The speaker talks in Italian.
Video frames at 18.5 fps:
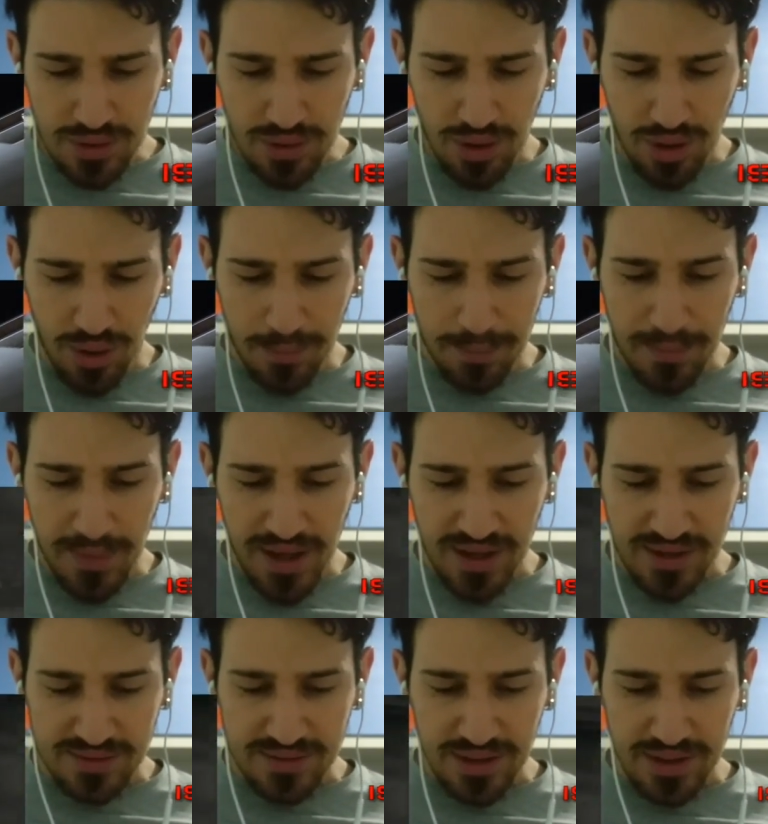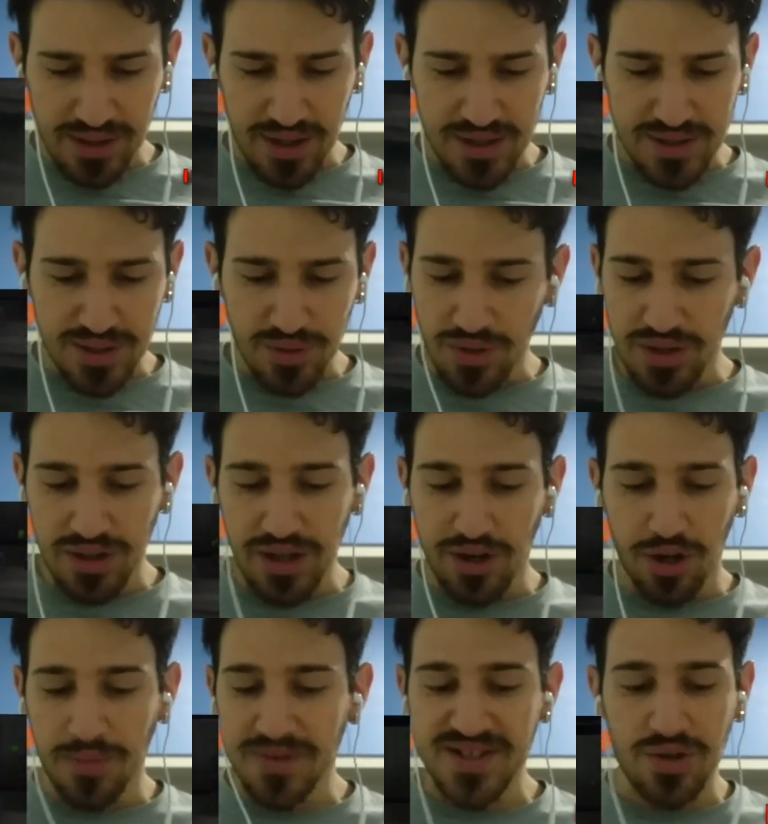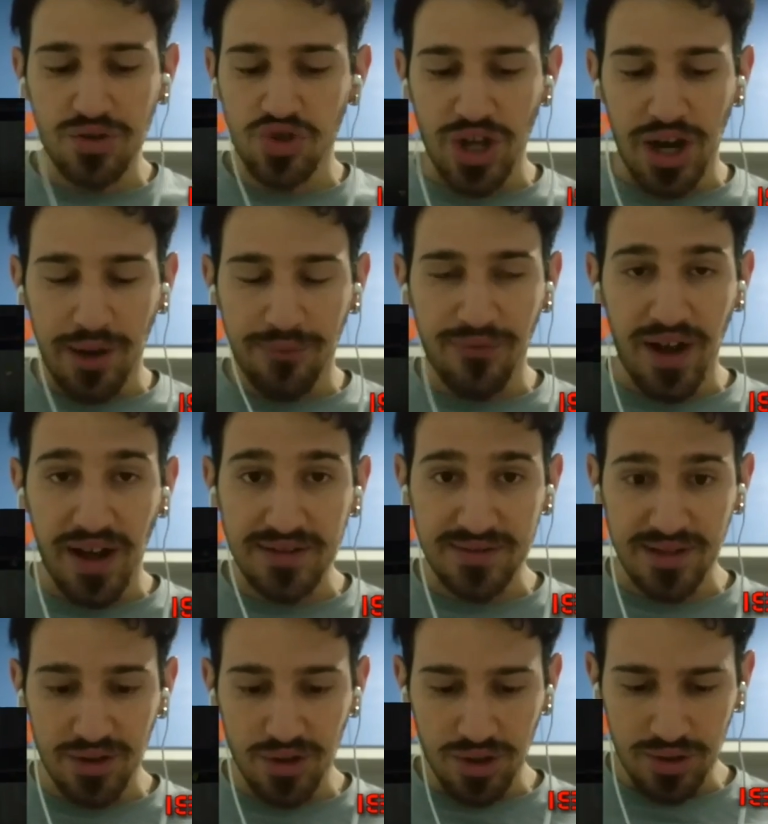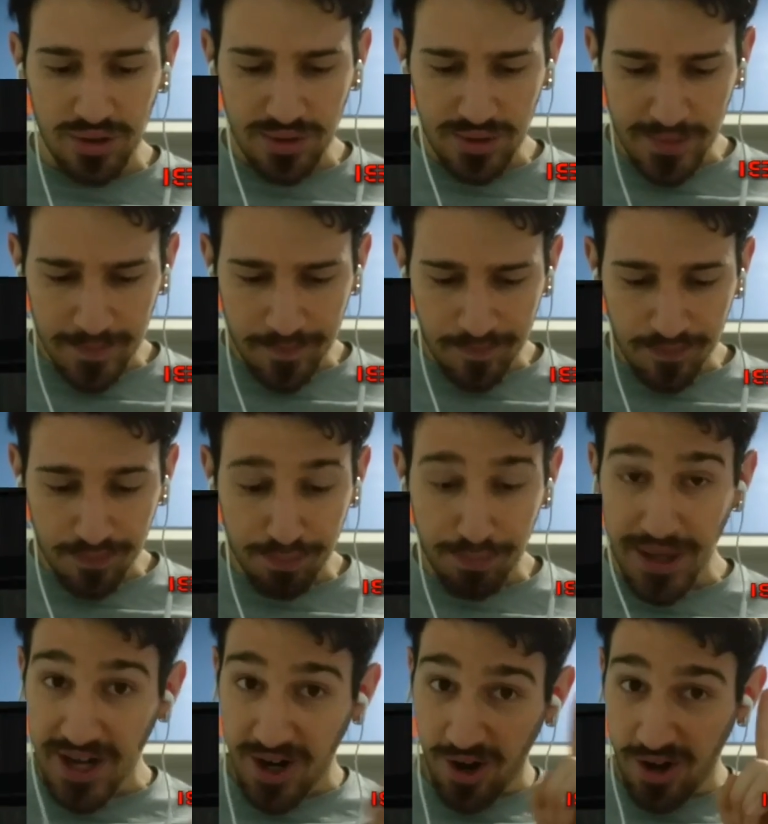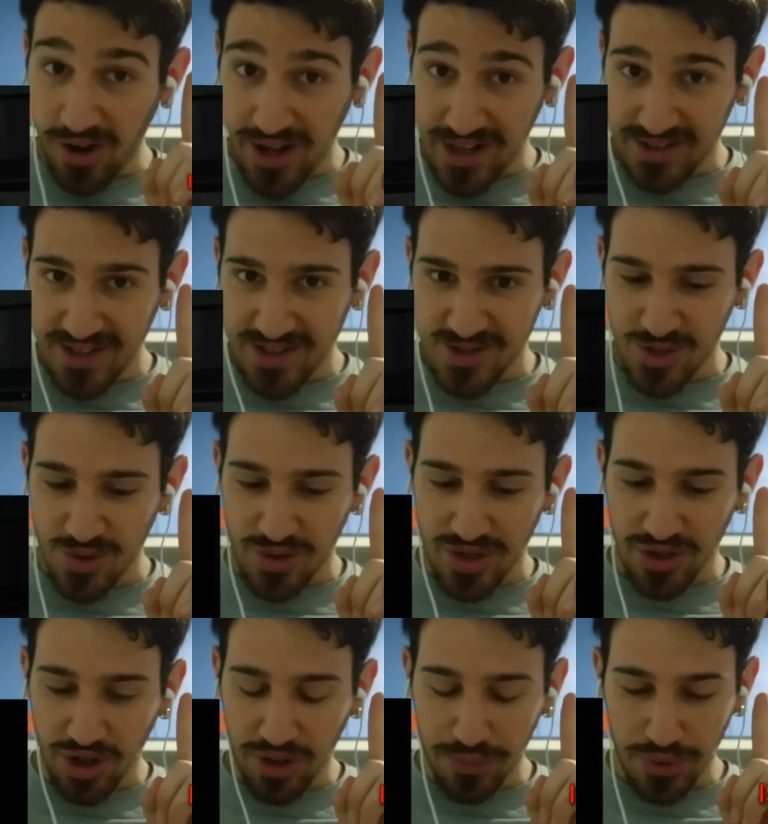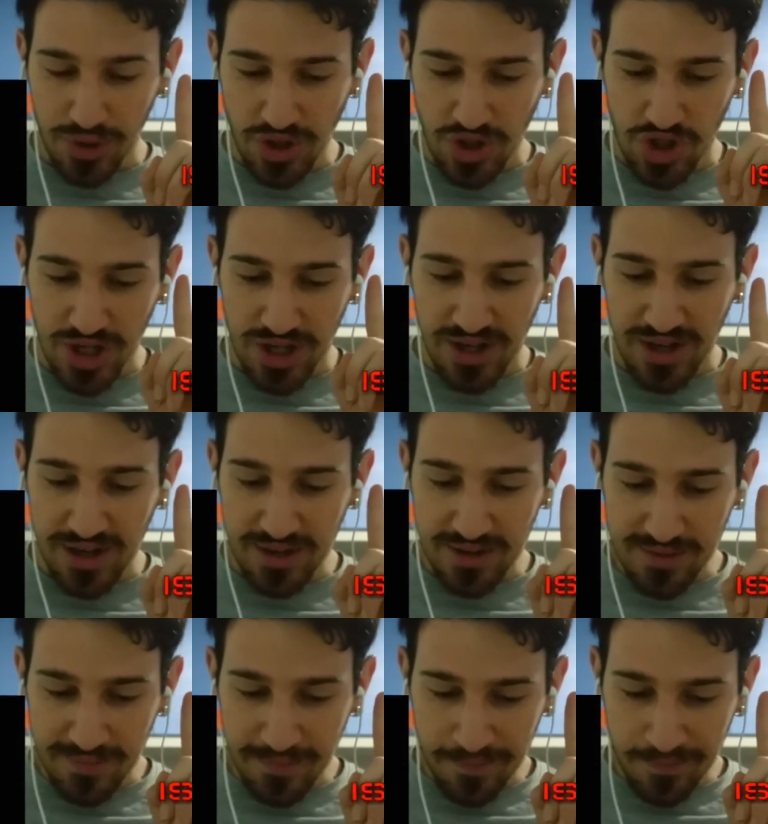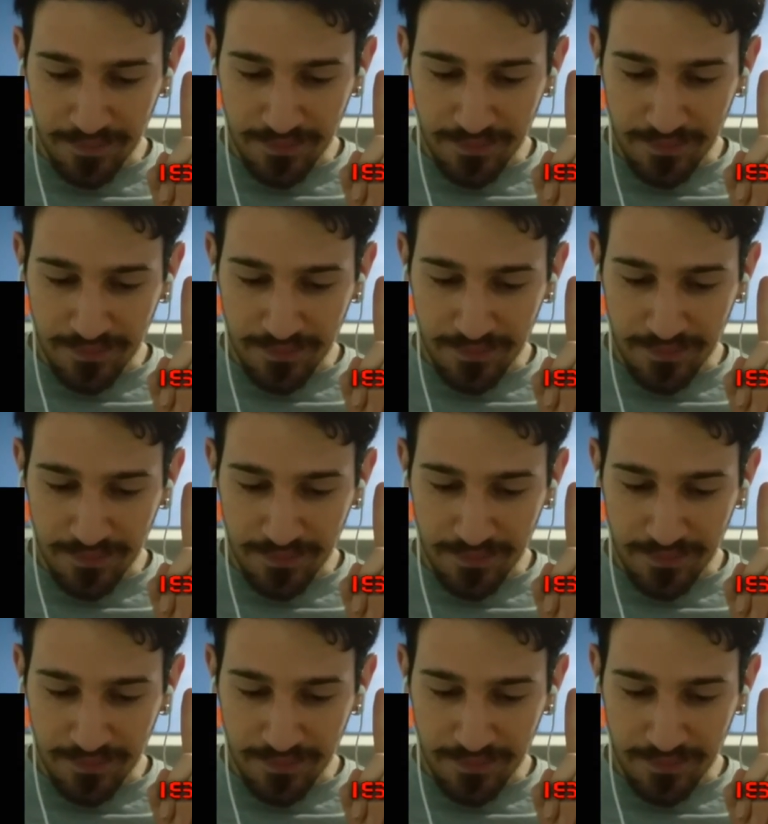Oh merda ragazzi, quindi è come se non ce l'ha fatta, no? Però, attenzione, colpo di scena.